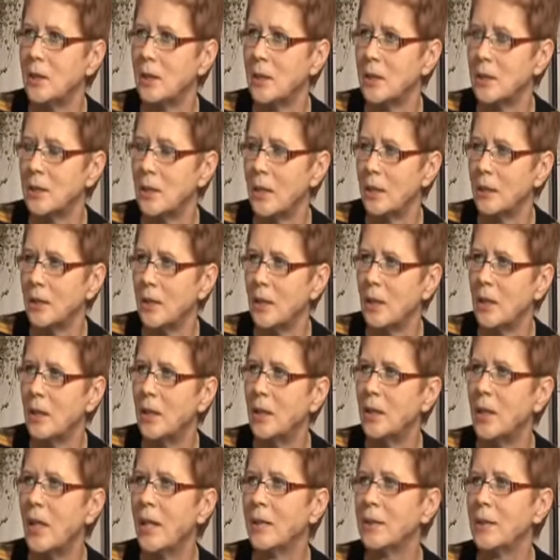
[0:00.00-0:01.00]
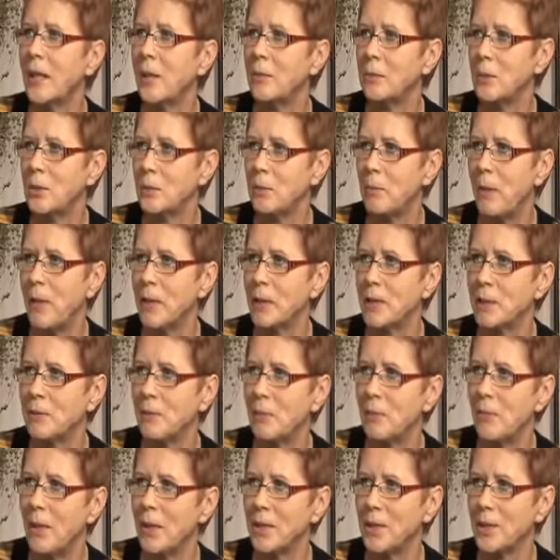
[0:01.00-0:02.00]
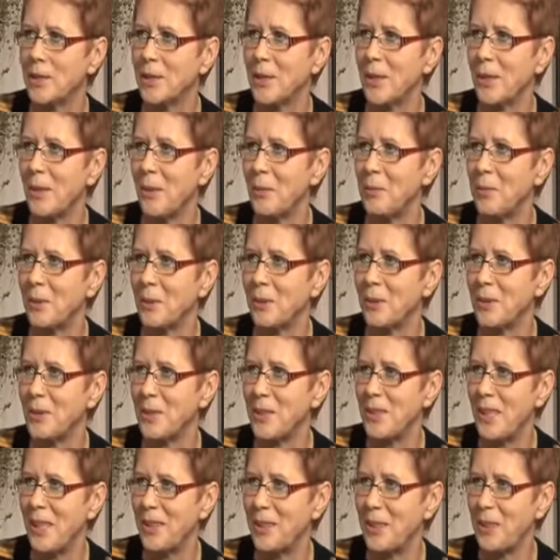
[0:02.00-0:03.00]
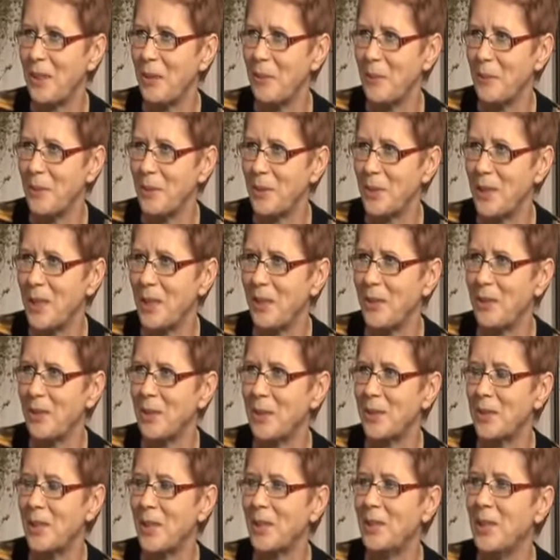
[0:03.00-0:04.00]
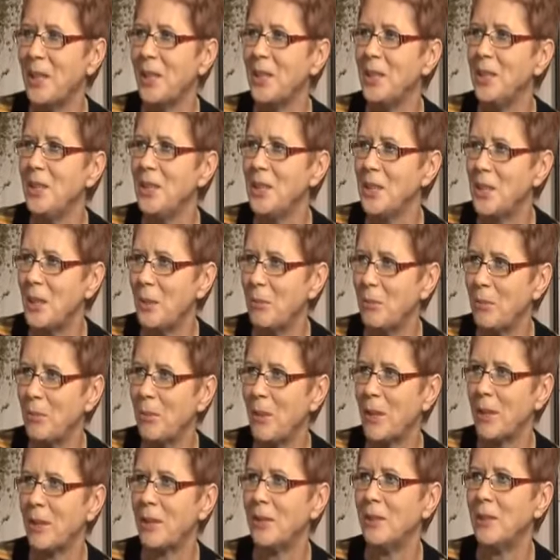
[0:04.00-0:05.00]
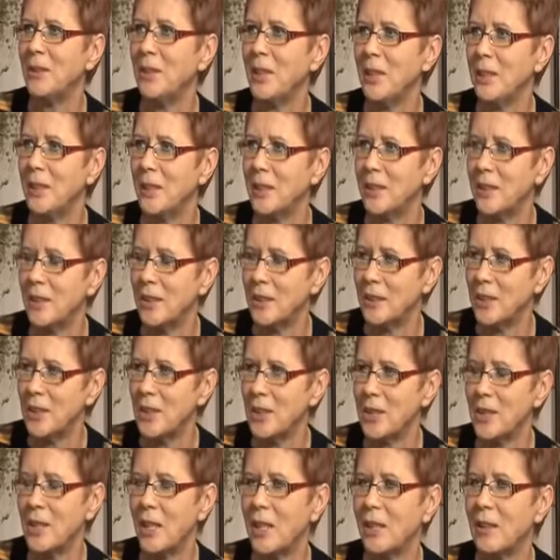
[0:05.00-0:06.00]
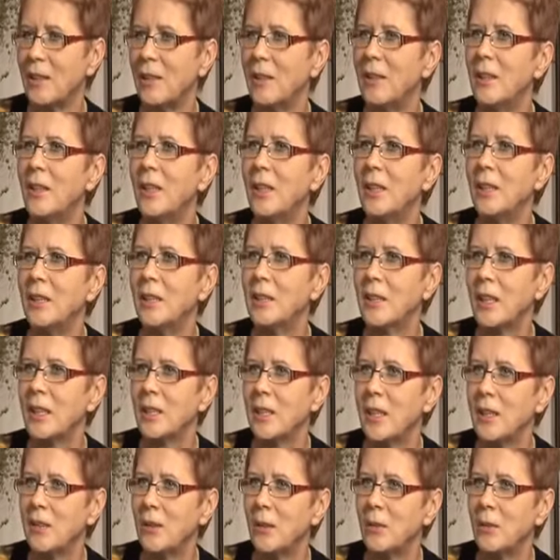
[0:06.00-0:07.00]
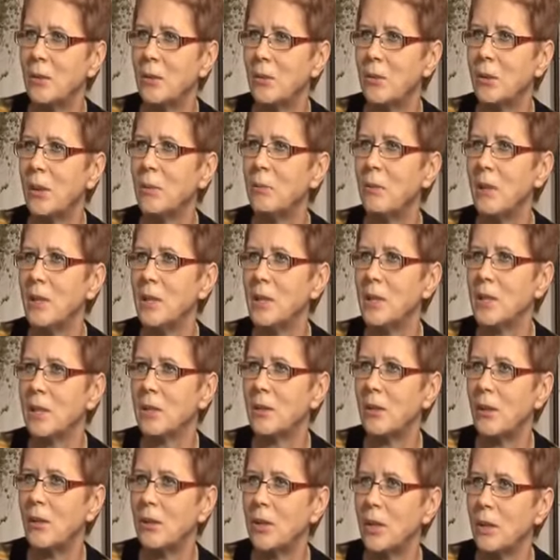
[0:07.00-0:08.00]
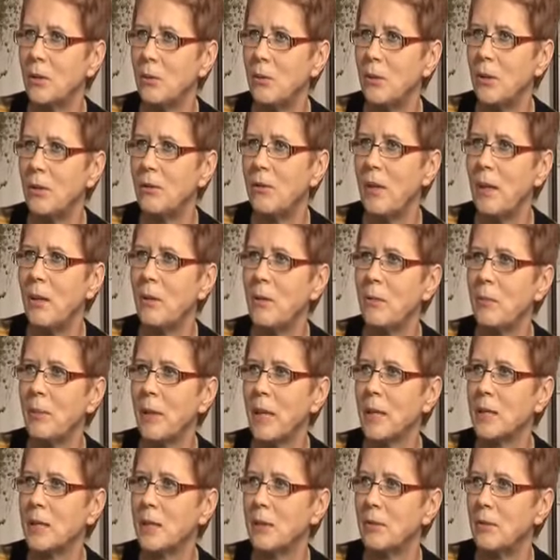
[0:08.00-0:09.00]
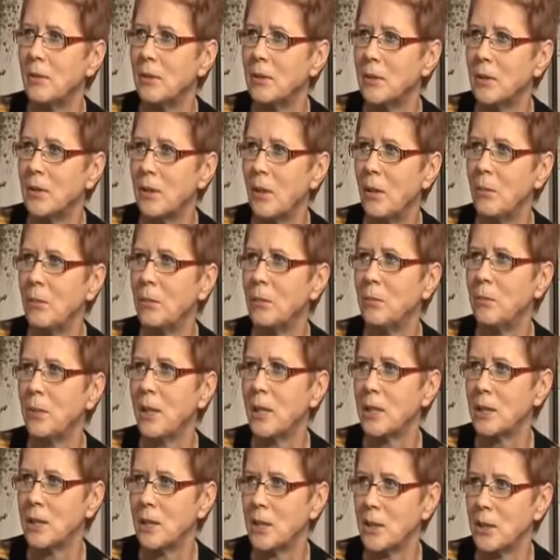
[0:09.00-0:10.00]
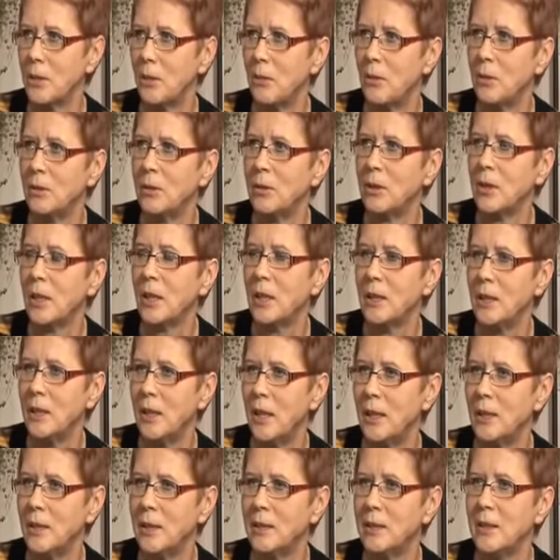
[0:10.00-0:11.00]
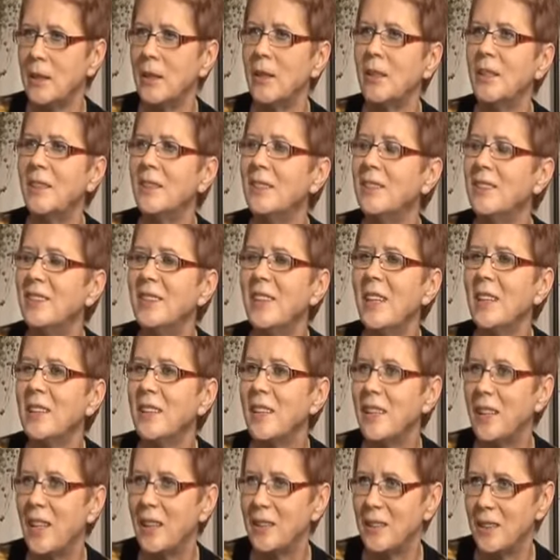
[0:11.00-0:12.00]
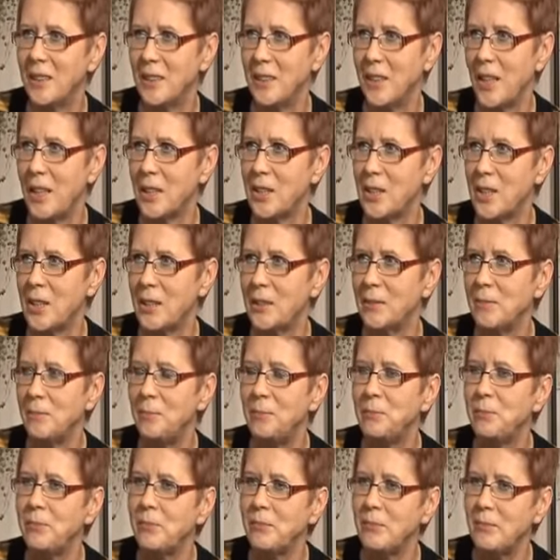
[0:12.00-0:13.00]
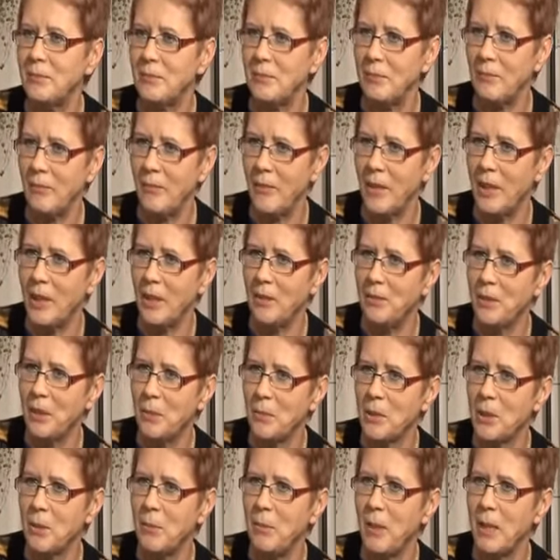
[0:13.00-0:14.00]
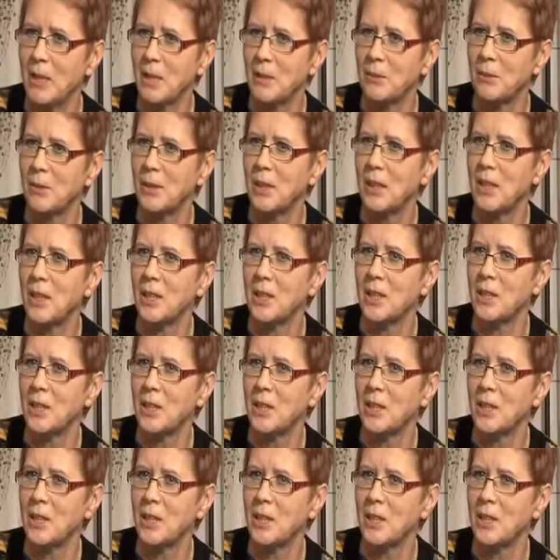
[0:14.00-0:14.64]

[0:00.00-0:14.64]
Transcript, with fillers: jedzenie, a tam już Państwo macie tego pod dostatkiem różnego jedzenia i ciepłego, i energetycznego, i takiego, które będzie to regulowało pracę wątroby, pracę żołądka i jelit. Nie da rady inaczej. Ja wiem, że Państwo teraz